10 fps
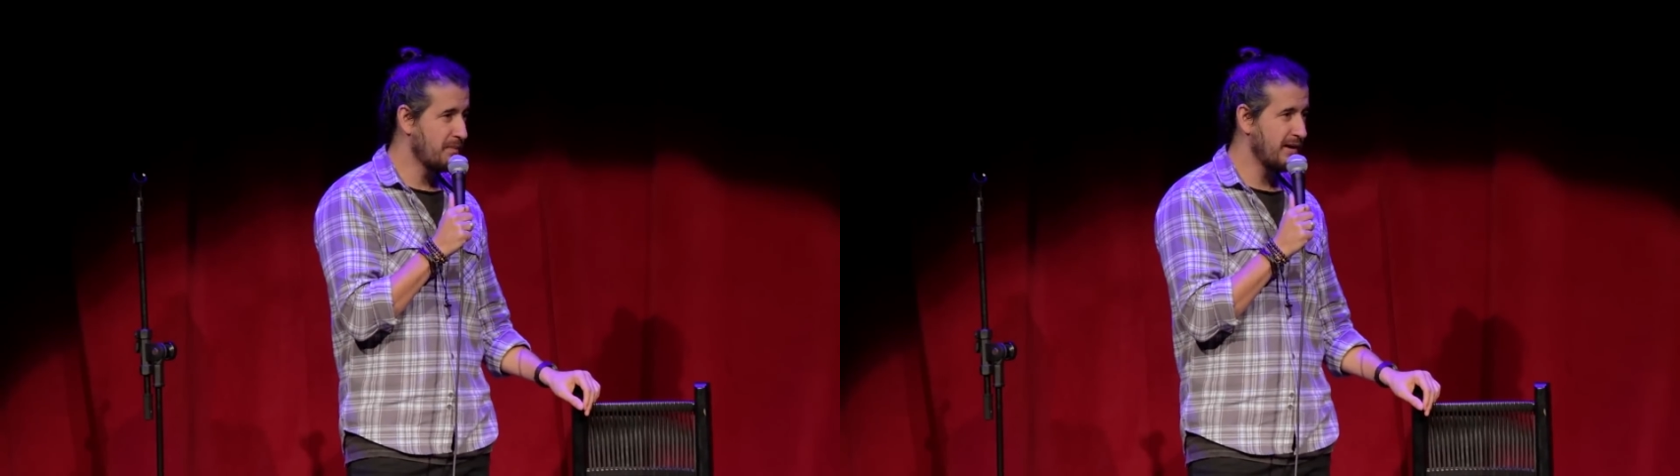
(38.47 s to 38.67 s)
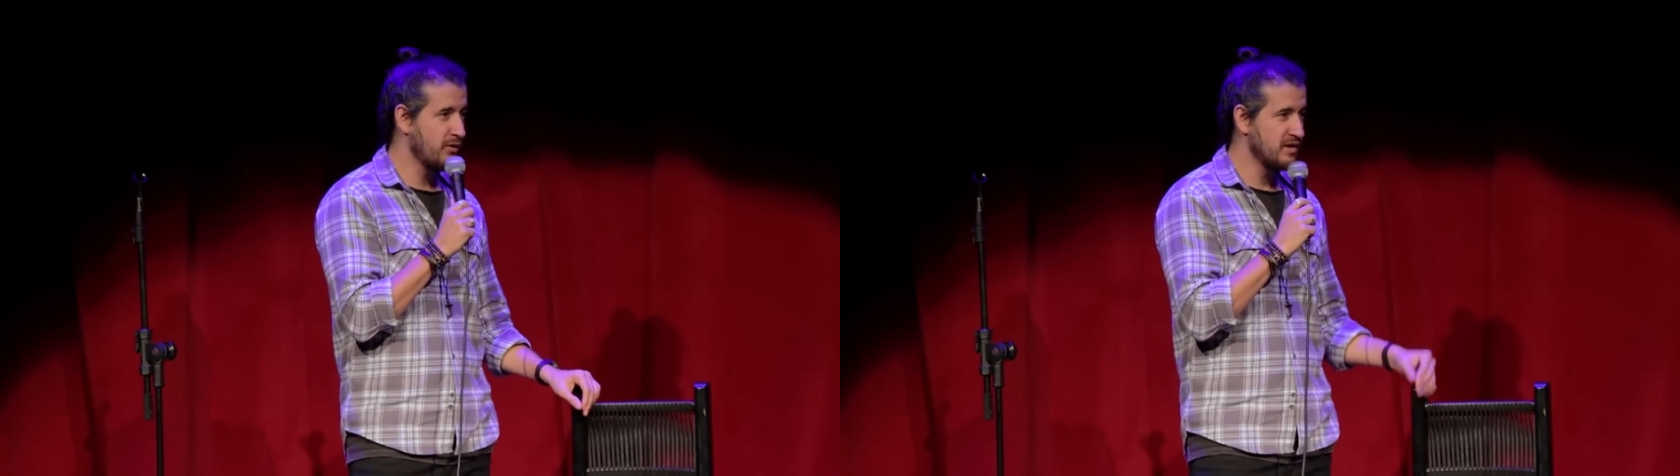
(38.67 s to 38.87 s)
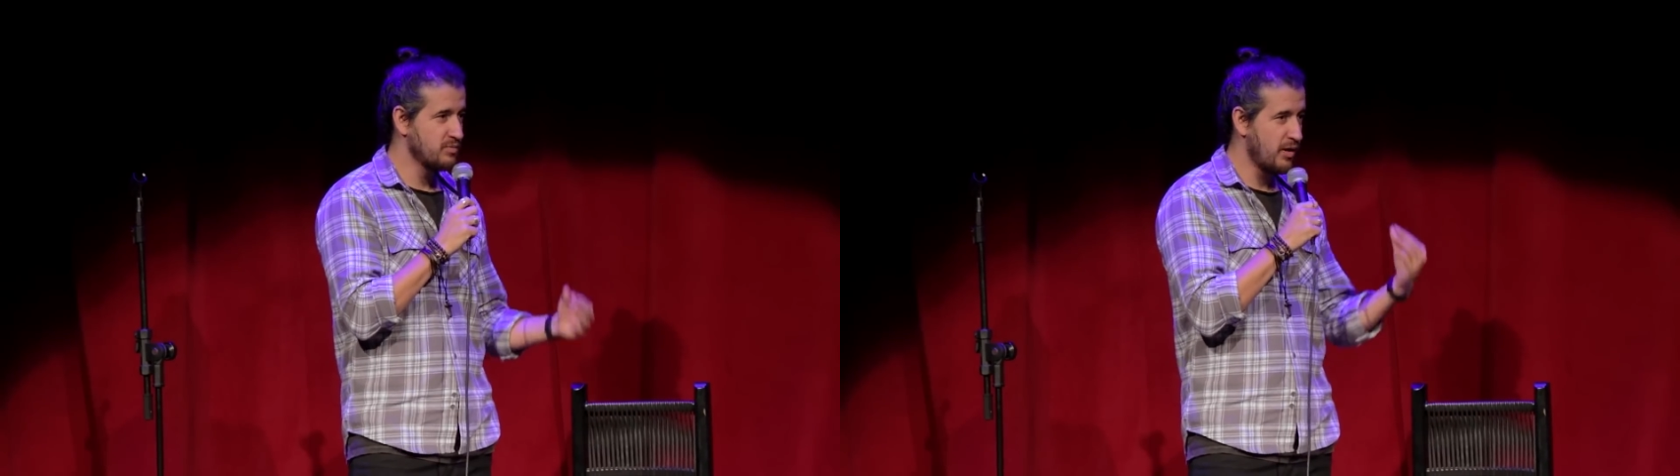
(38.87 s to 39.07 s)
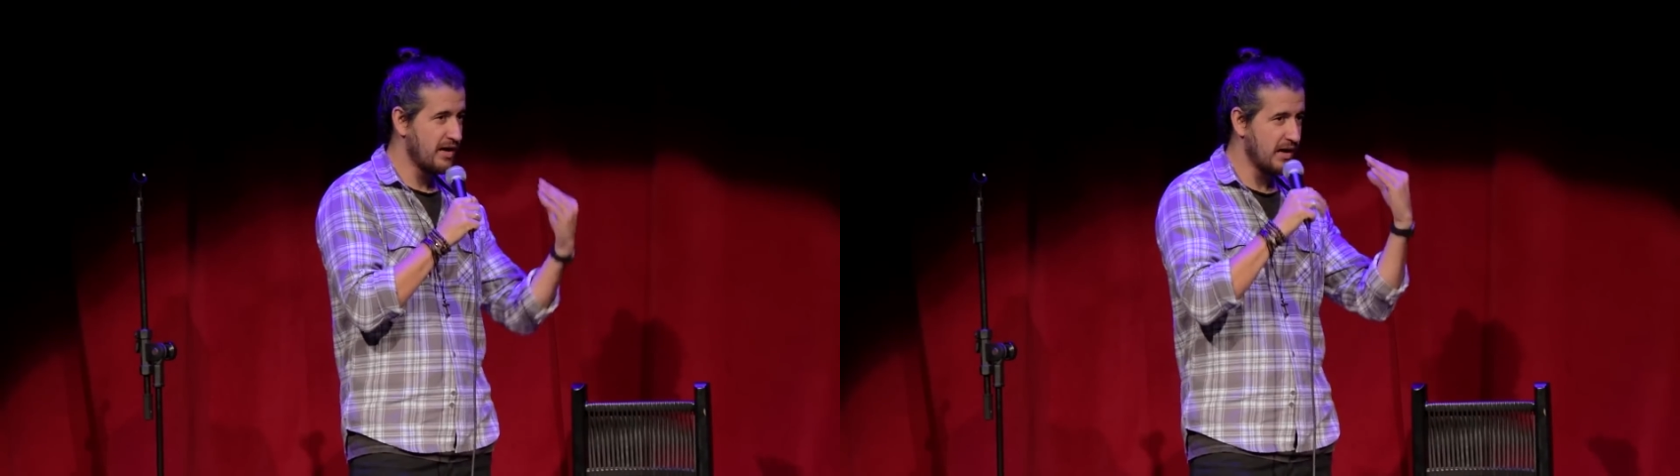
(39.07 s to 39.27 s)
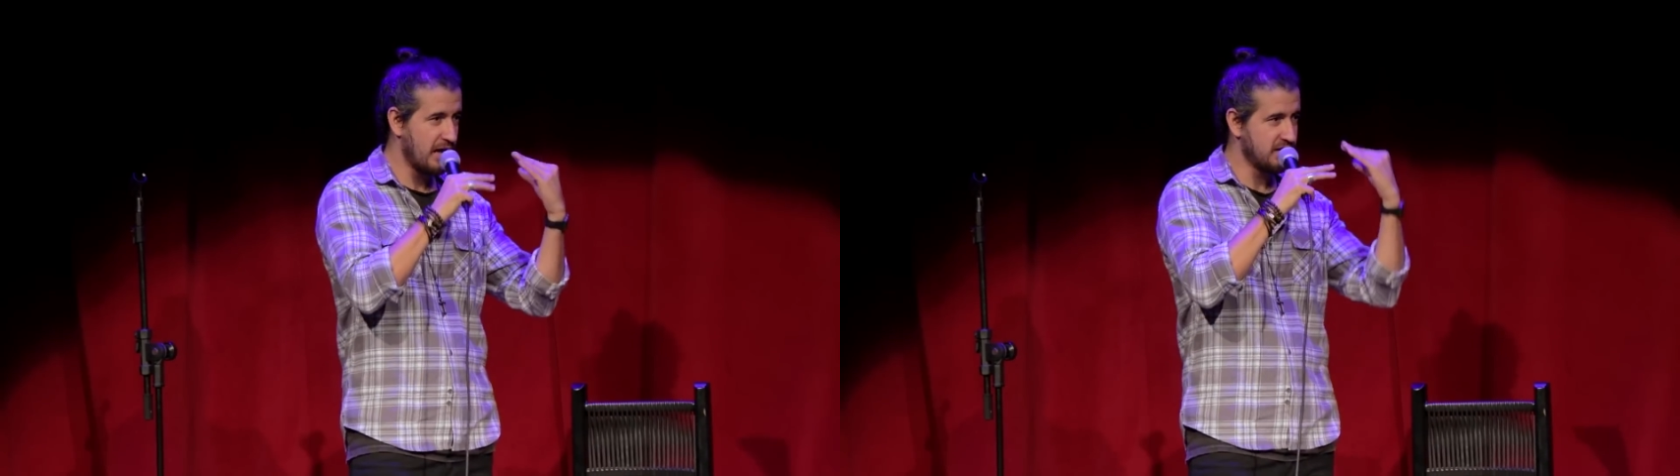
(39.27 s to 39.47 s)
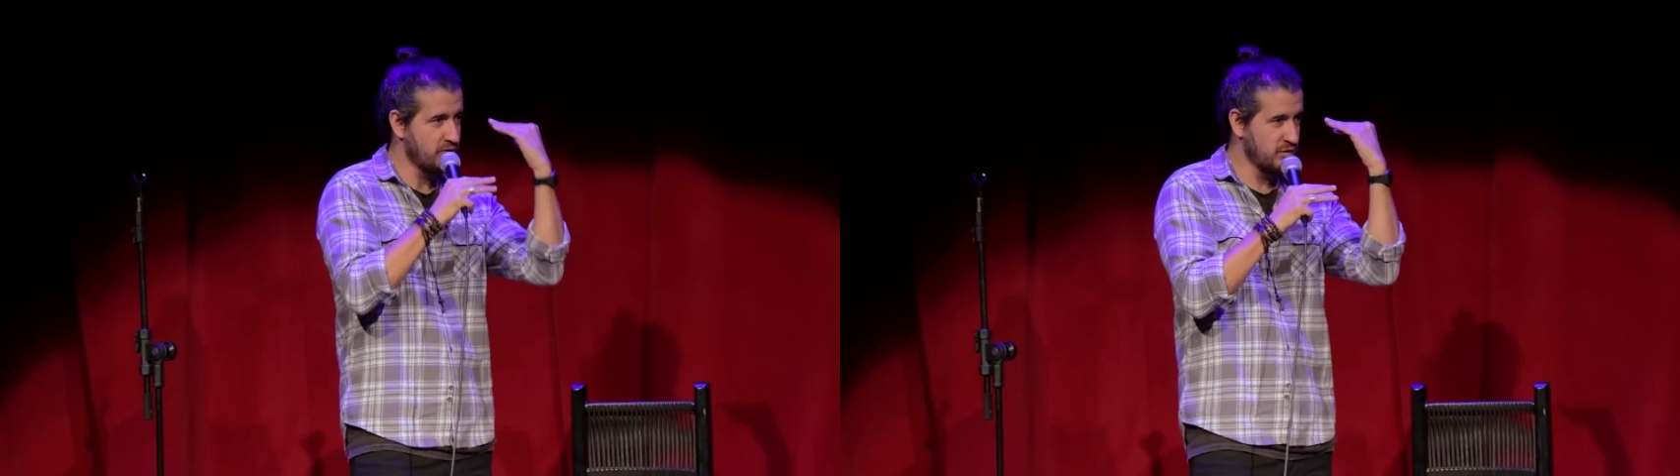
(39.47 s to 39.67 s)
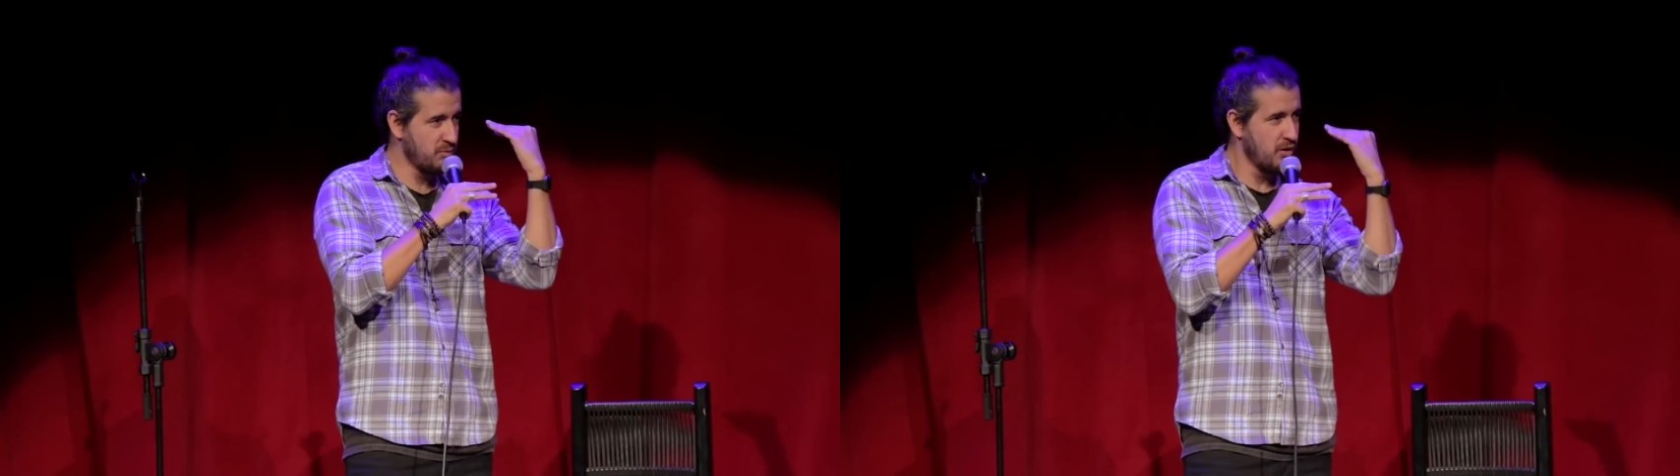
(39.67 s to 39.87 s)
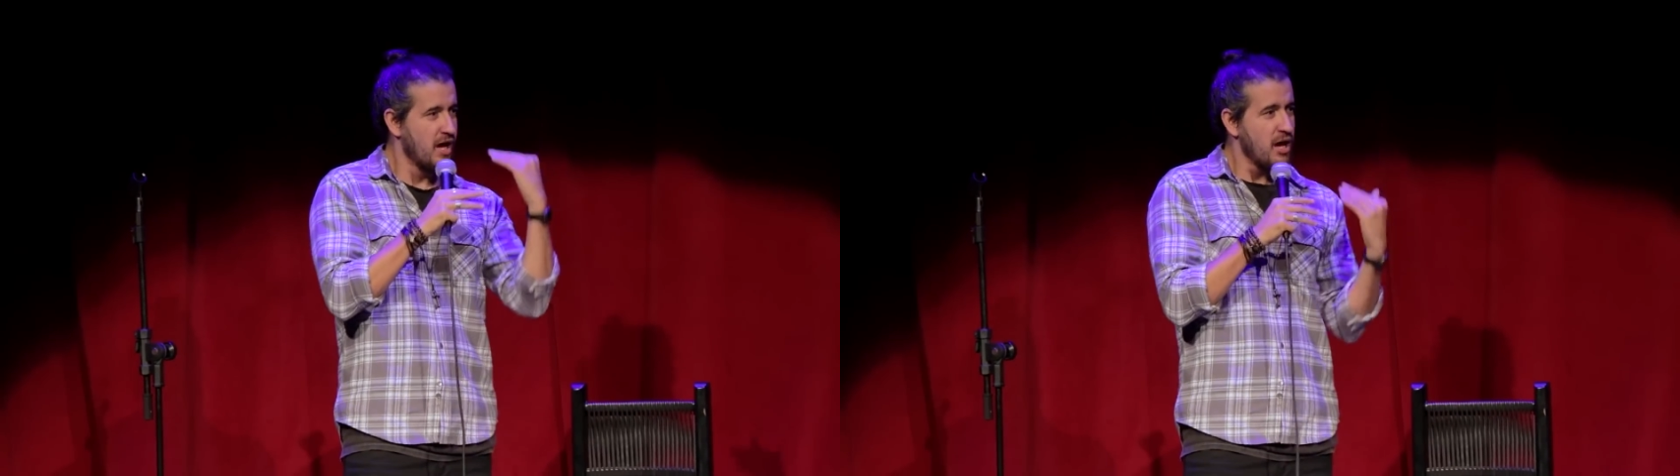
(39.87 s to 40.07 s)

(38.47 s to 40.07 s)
que pariu, as mulheres, elas vão se.